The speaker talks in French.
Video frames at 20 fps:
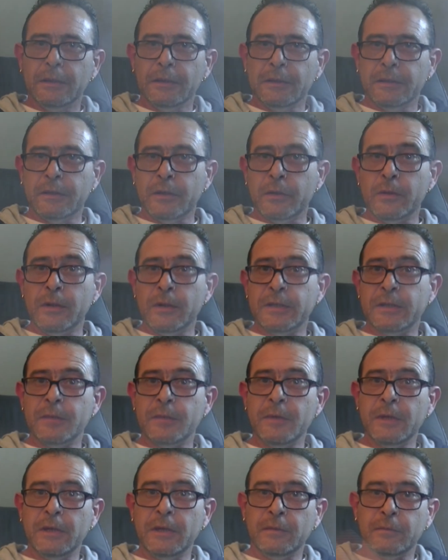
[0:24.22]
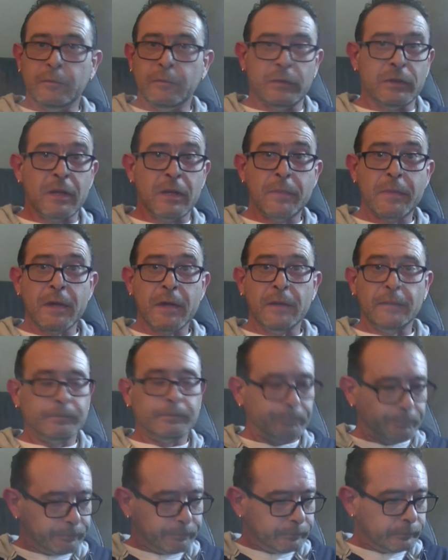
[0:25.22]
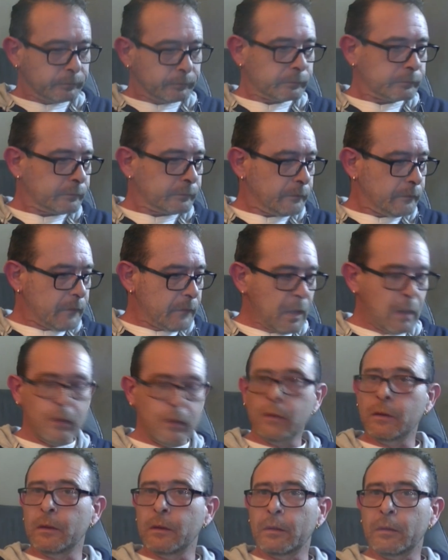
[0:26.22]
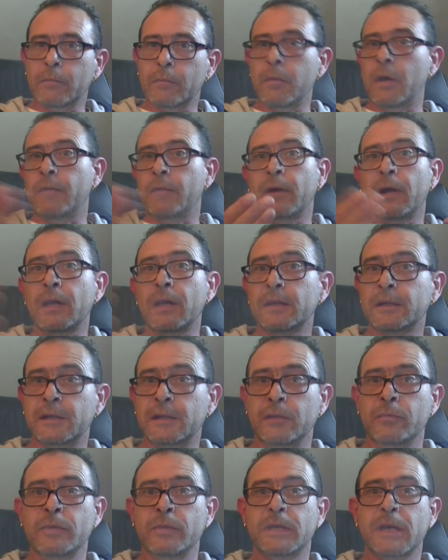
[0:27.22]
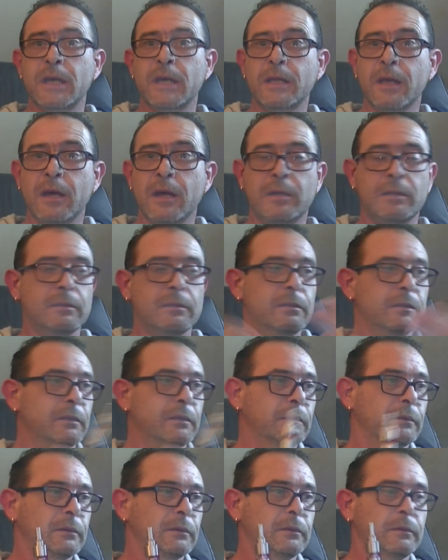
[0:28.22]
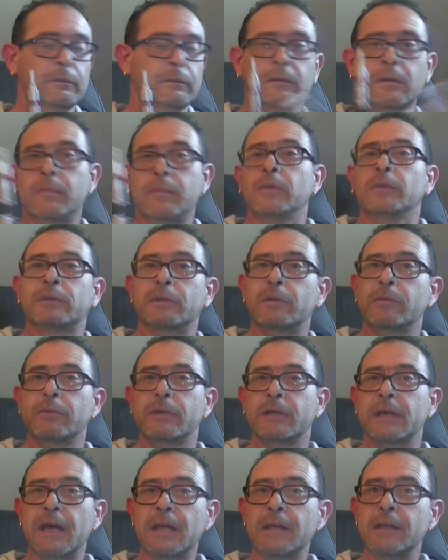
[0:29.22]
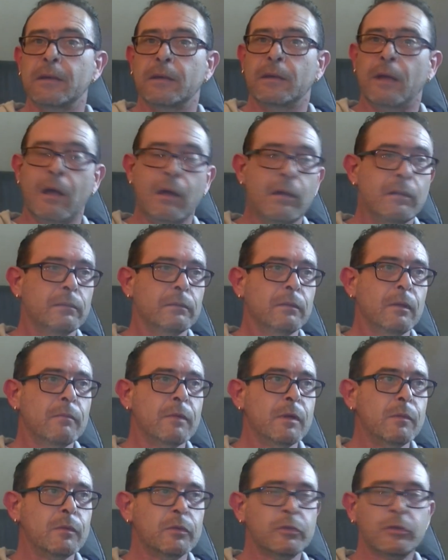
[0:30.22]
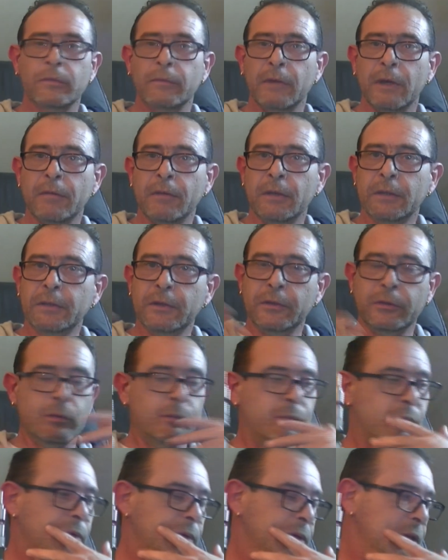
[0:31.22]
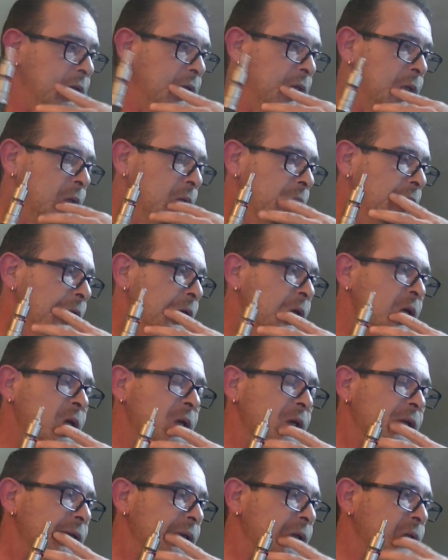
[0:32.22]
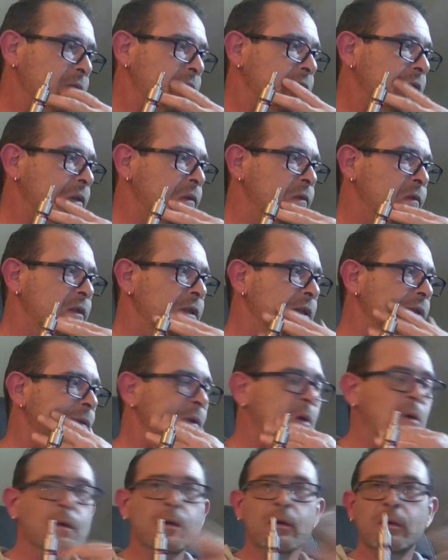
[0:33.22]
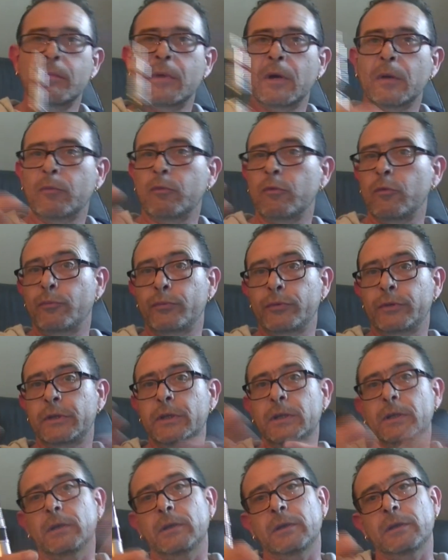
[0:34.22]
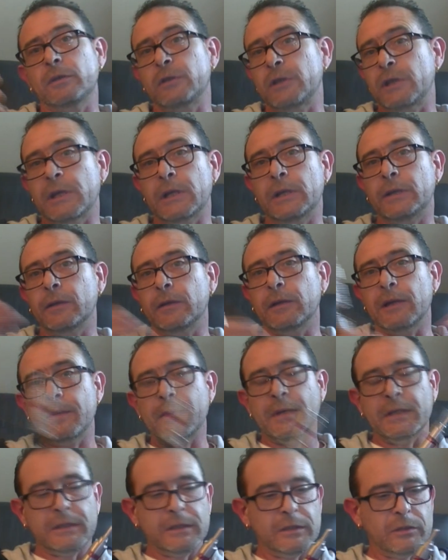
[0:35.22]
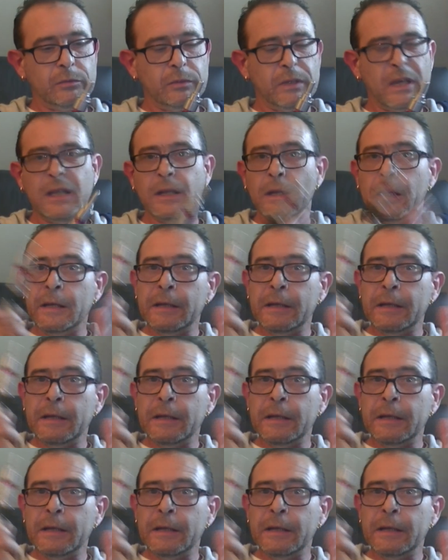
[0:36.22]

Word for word: Salut les amis, vous allez bien euh, Bah voilà, c'est le week-end, hein, euh, on commence le week-end. Hein. normalement, je devrais avoir le temps d'uploader euh, cette vidéo, pour bah, que vous puissiez avoir ayez le temps de la mater ce week-end.